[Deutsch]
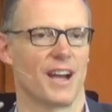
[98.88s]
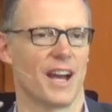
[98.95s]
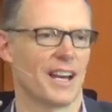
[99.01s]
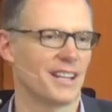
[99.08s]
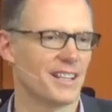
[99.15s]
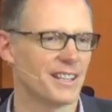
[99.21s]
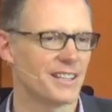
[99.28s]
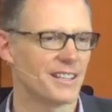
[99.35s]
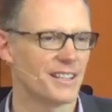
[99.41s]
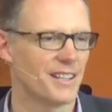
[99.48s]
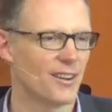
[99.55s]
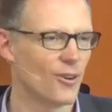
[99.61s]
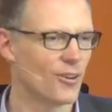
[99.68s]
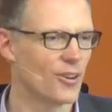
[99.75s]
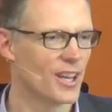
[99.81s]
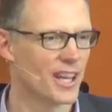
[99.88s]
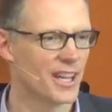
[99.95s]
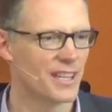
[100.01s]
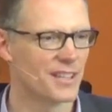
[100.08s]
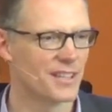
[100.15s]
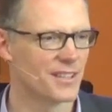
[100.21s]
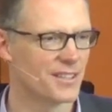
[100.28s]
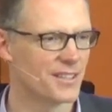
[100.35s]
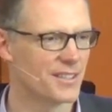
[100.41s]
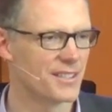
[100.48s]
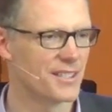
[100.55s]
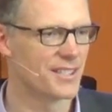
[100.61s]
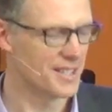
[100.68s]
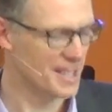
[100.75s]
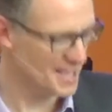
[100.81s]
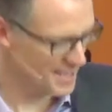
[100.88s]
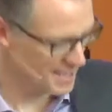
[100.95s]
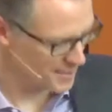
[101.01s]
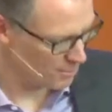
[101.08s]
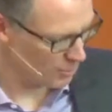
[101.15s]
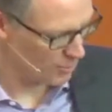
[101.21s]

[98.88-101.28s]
Eigentlich okay. Sie sehen das